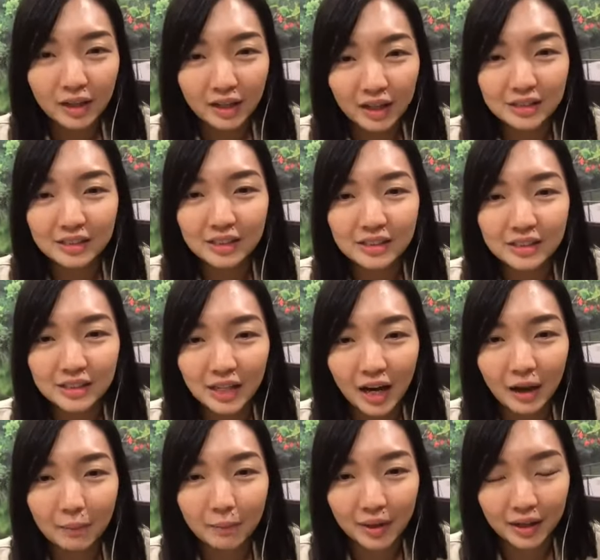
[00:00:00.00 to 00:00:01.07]
来增
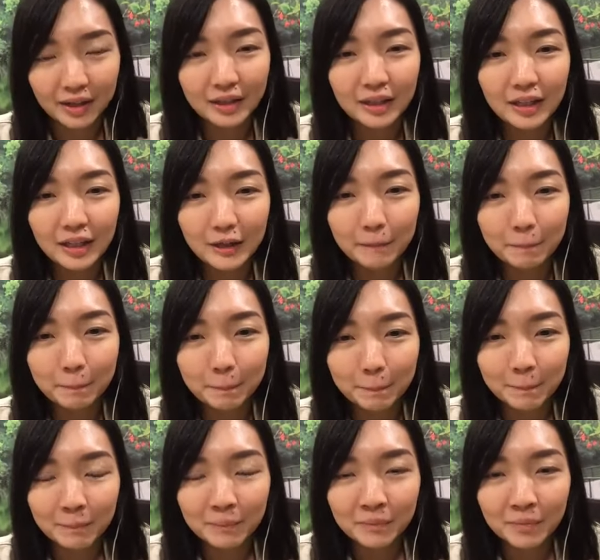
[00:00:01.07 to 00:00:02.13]
强免疫力
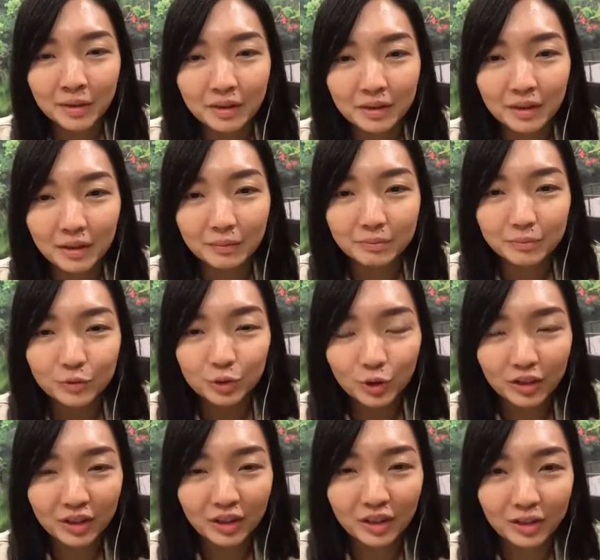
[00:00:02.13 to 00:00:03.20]
的。所
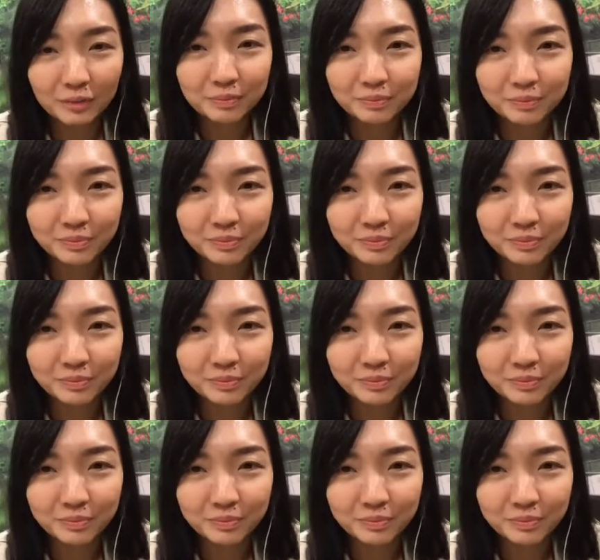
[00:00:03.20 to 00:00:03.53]
以，